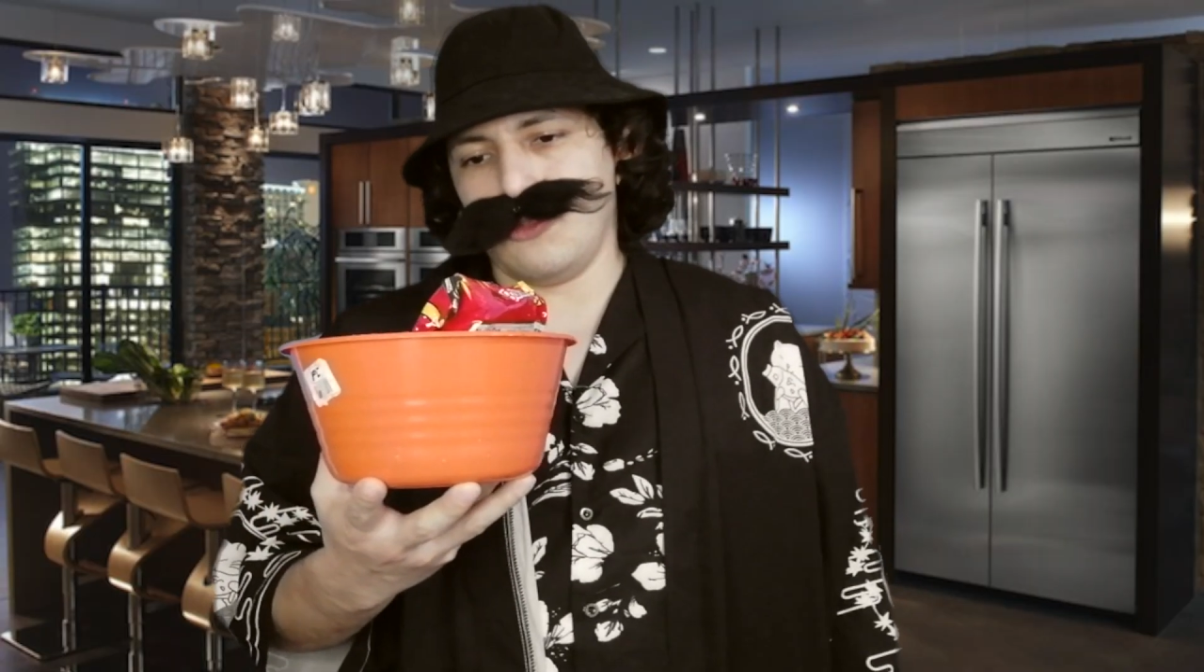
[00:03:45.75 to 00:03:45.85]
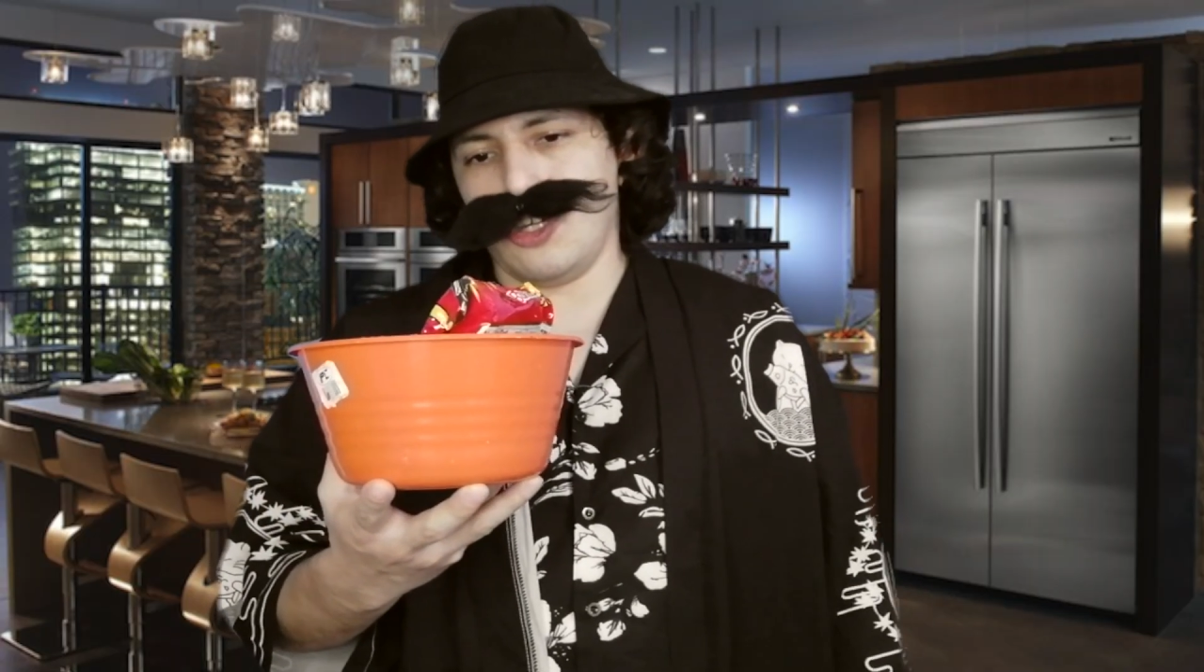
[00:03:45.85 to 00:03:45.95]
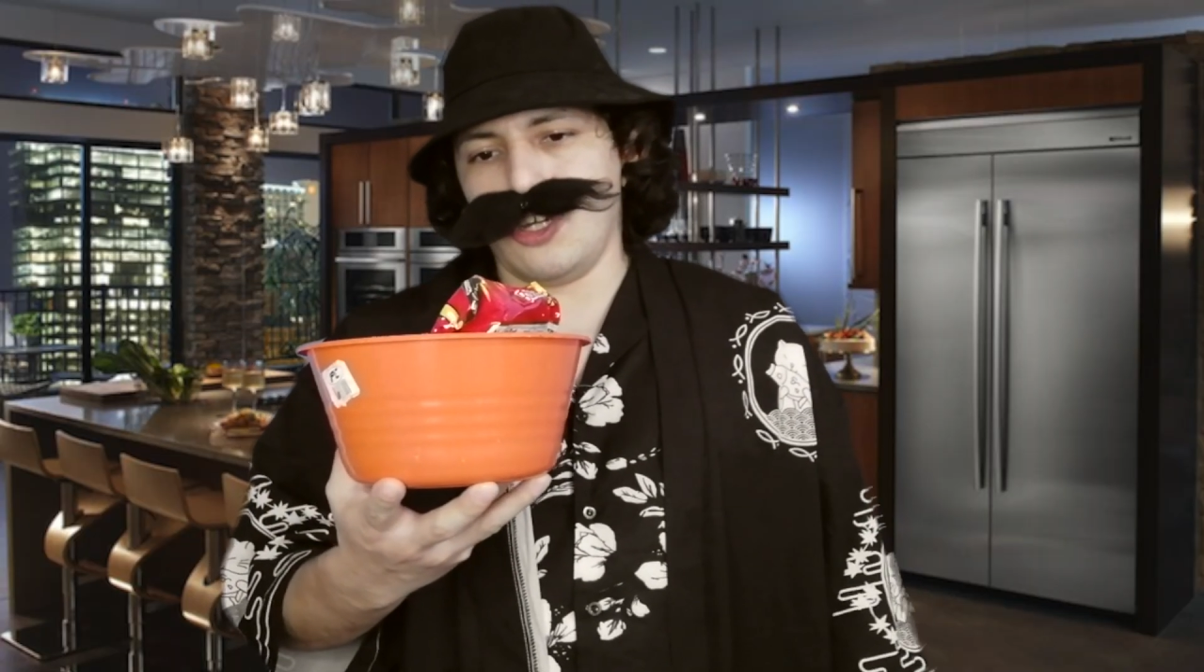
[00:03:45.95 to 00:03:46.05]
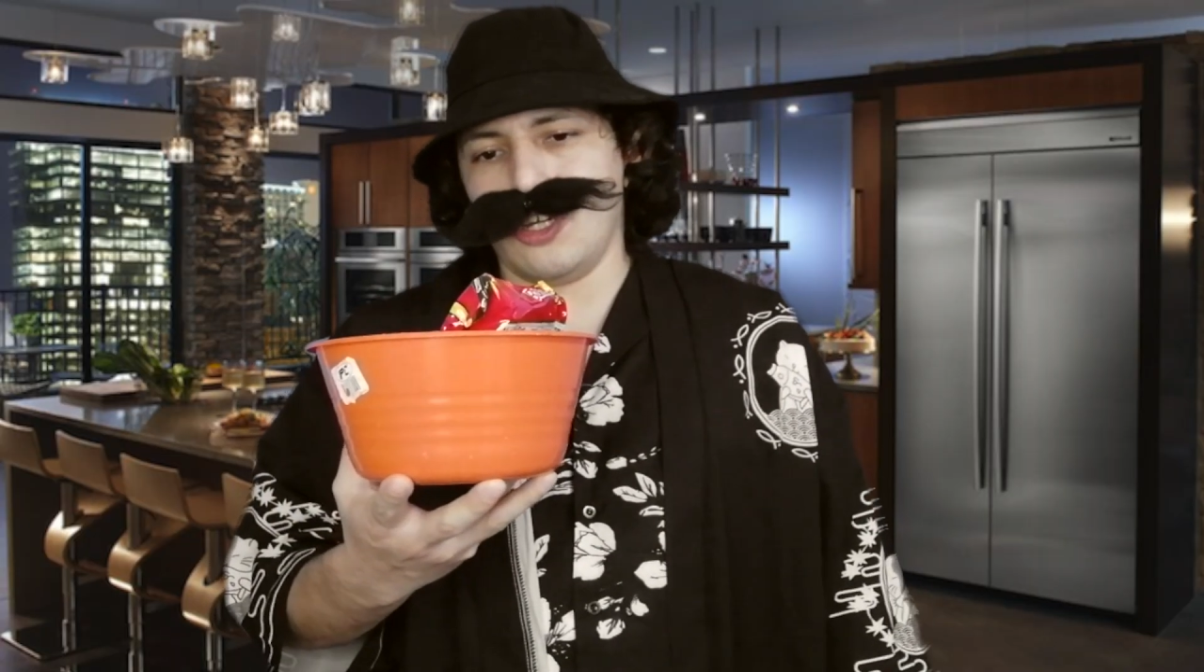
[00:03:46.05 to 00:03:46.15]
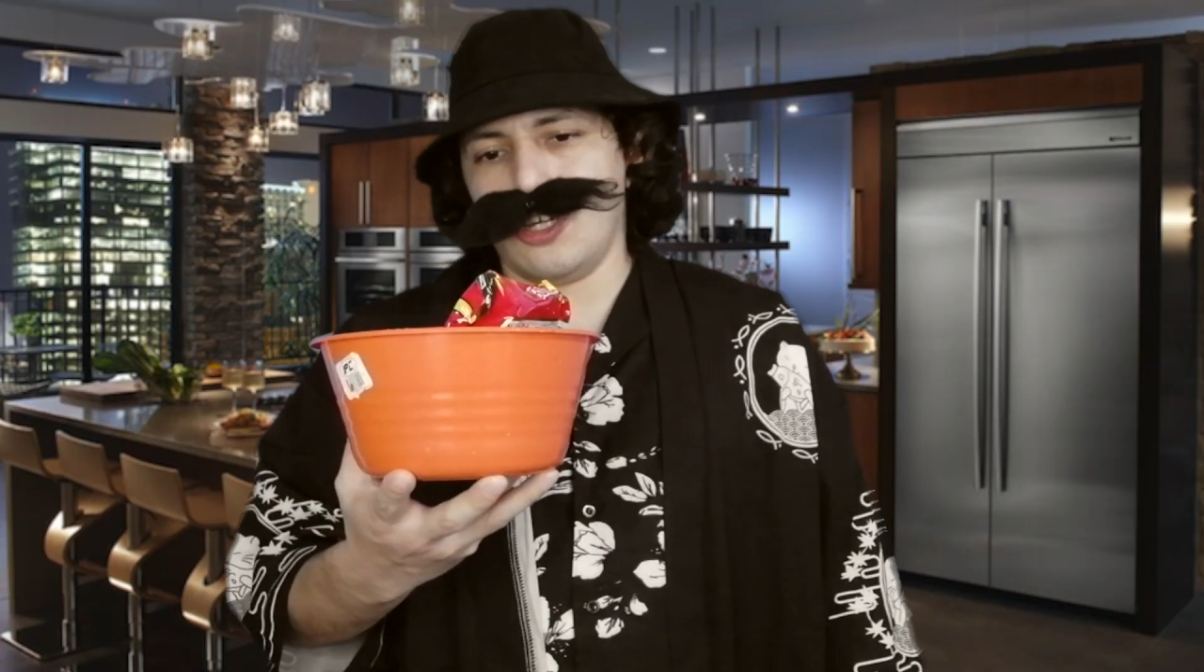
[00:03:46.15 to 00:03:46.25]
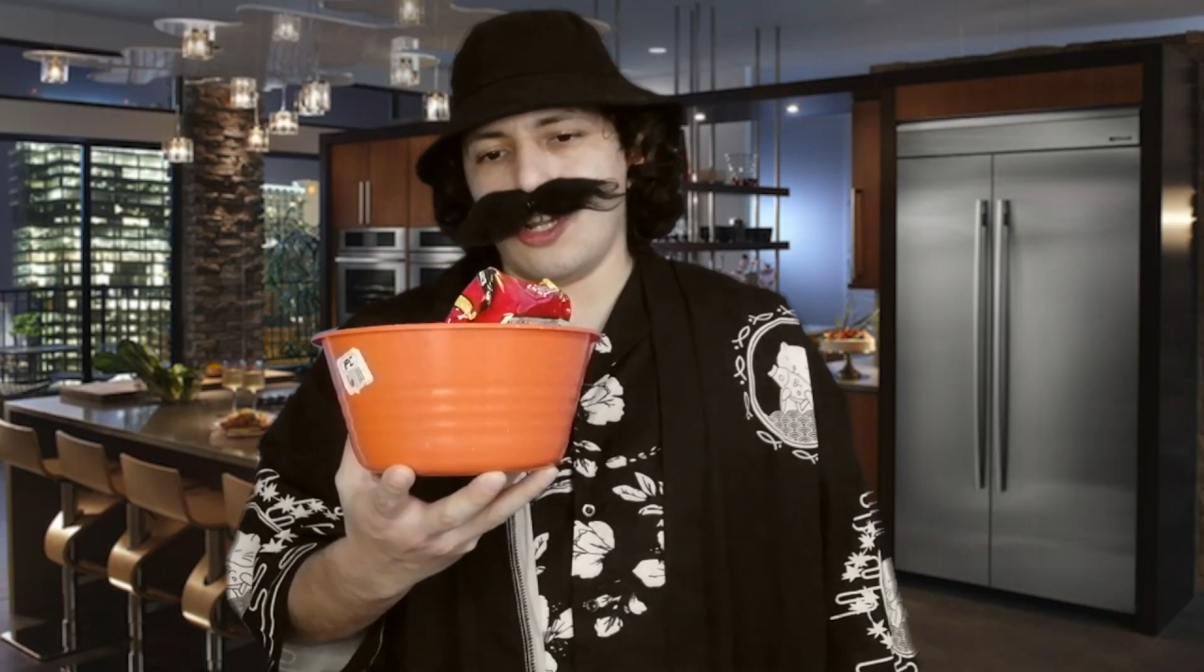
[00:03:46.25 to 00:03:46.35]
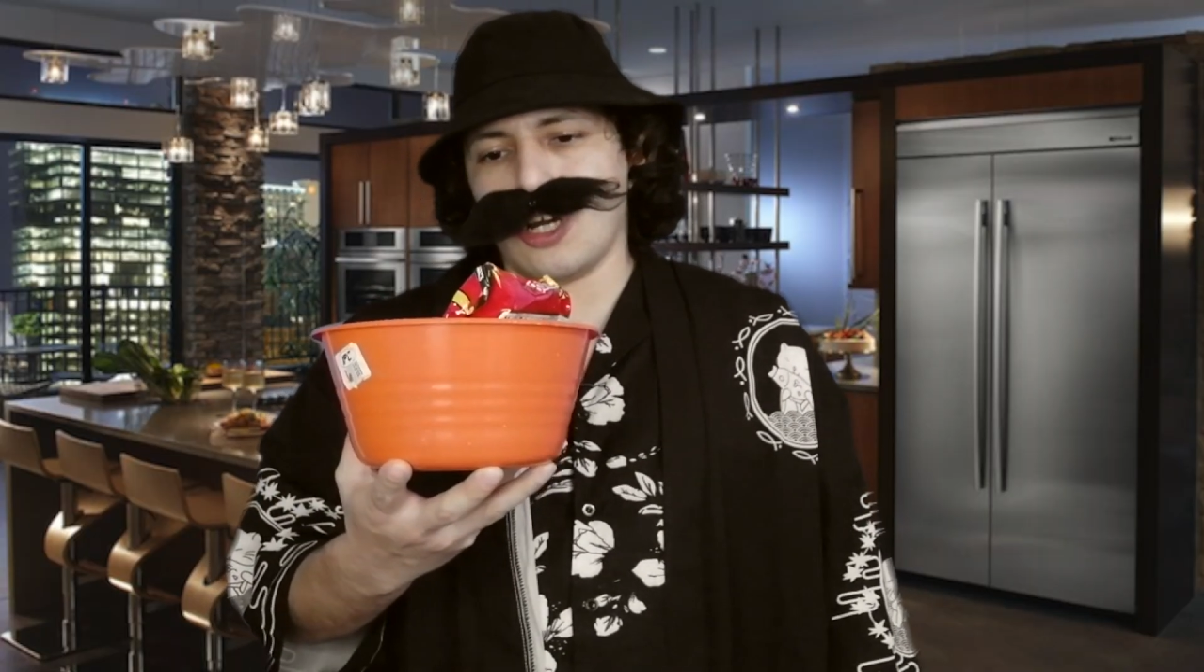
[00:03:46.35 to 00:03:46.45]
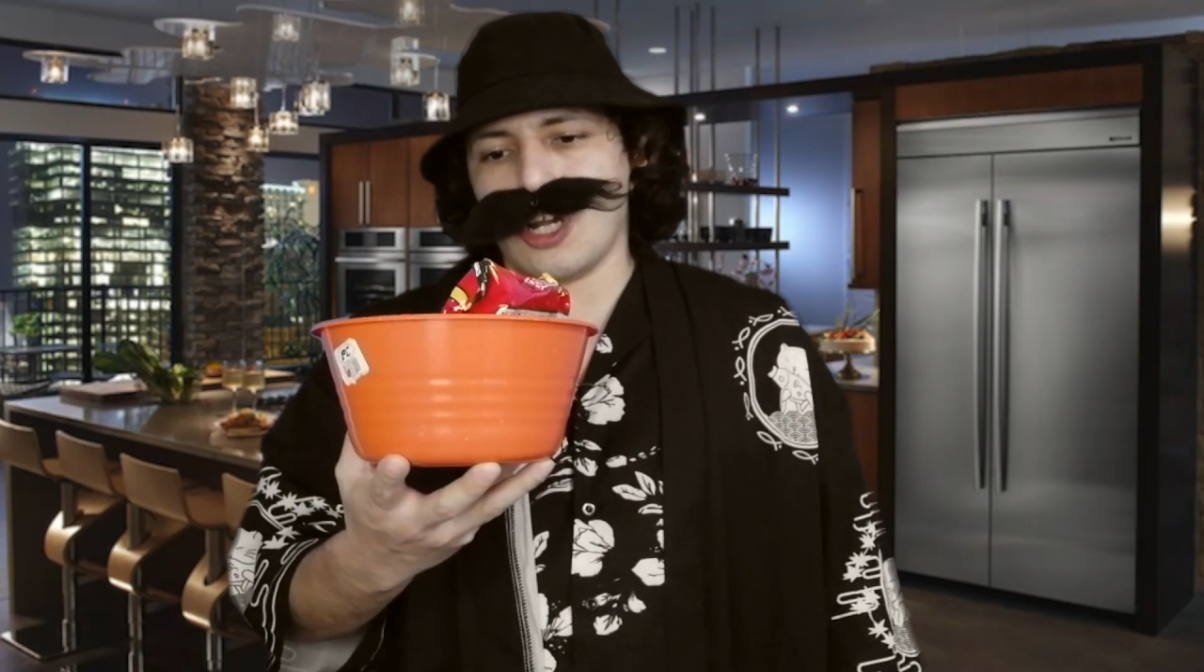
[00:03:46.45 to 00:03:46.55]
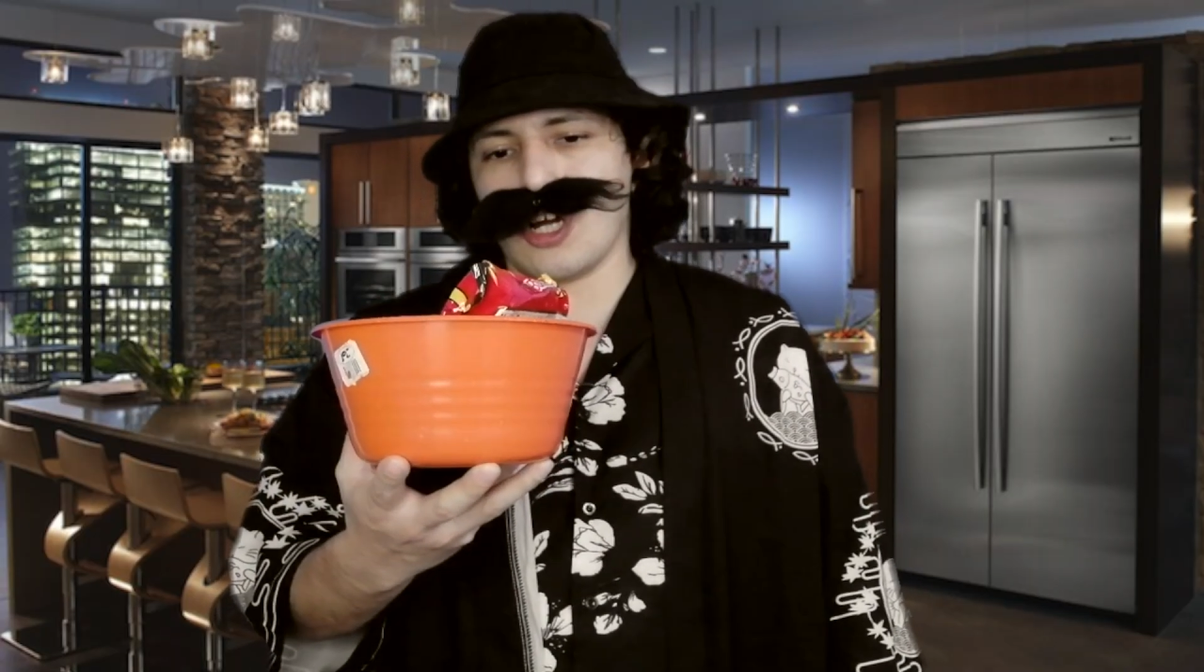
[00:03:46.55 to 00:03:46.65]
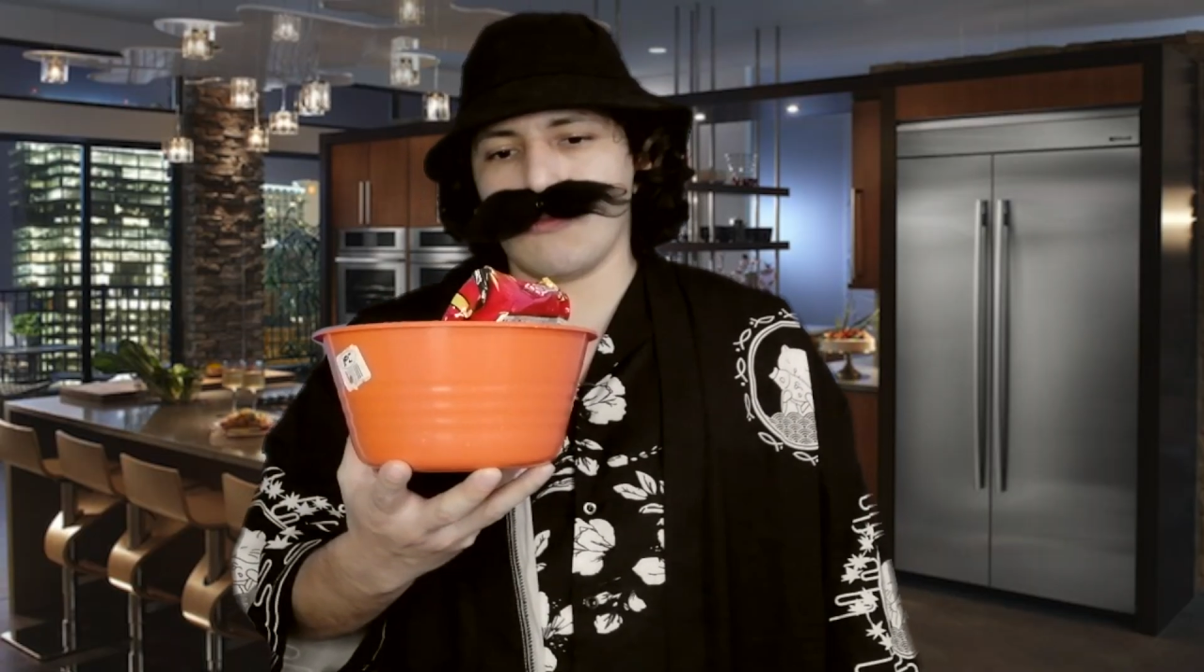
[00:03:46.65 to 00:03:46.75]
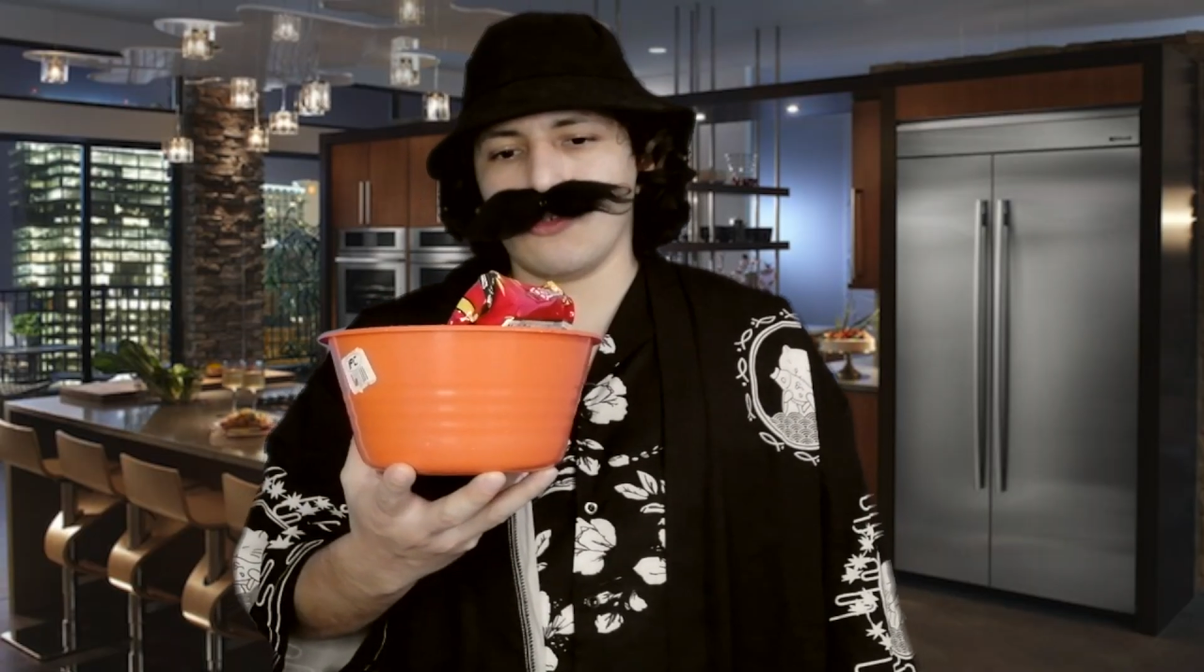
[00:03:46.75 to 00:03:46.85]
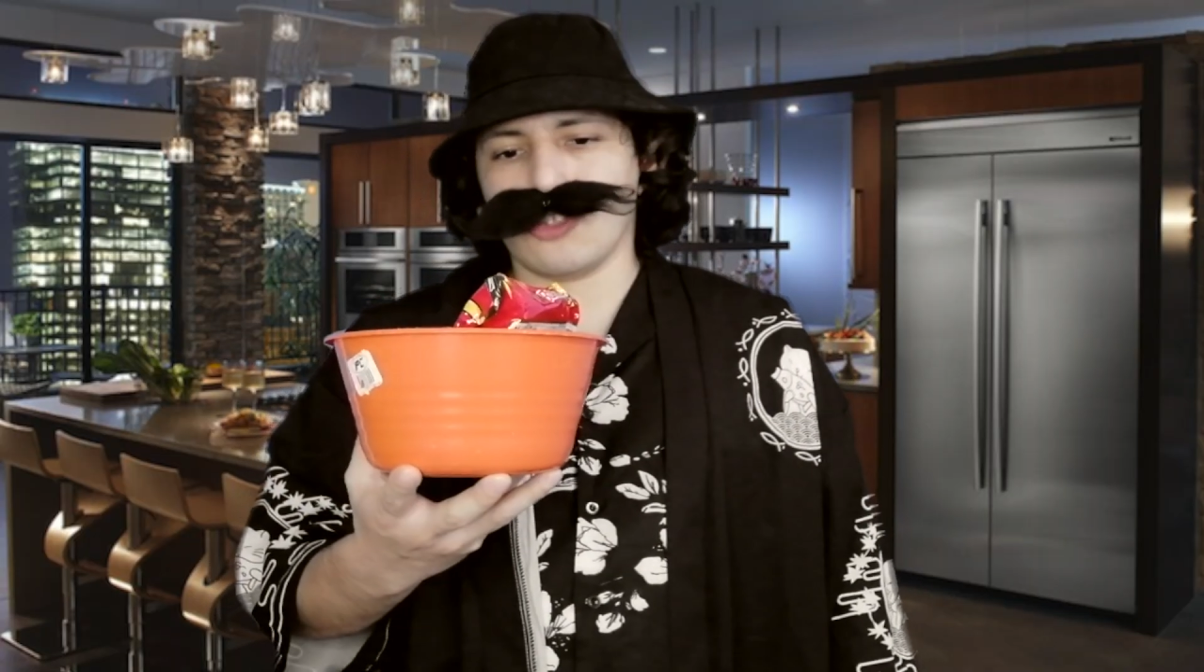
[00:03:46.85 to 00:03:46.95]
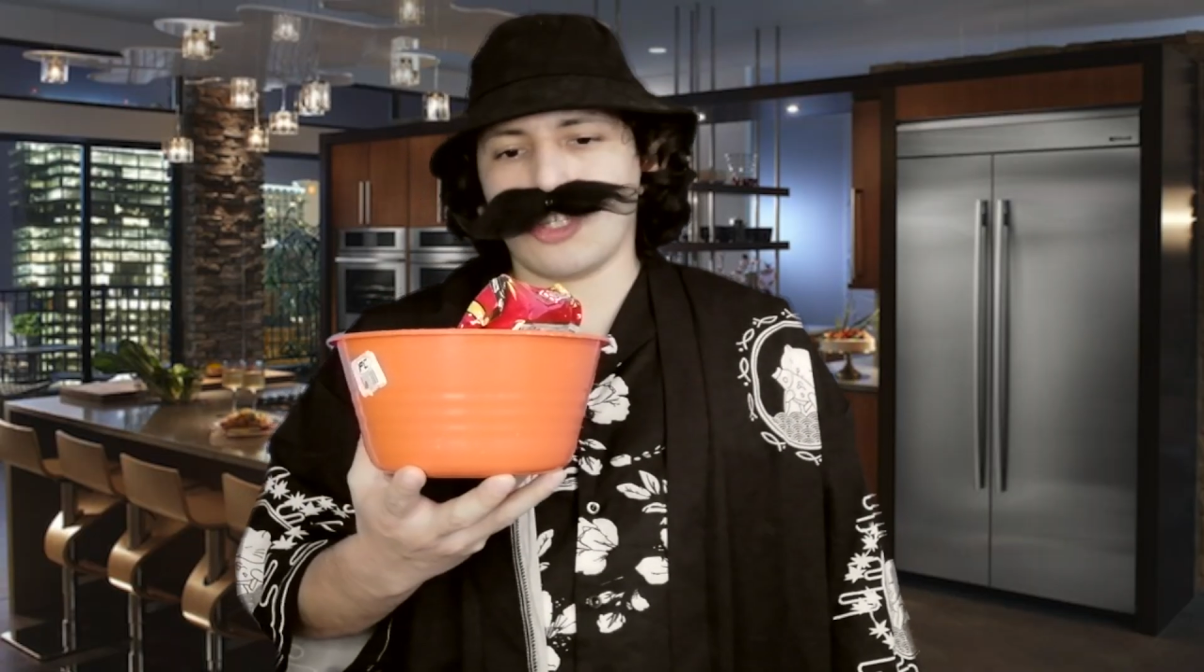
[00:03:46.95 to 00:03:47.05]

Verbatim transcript: y le agregamos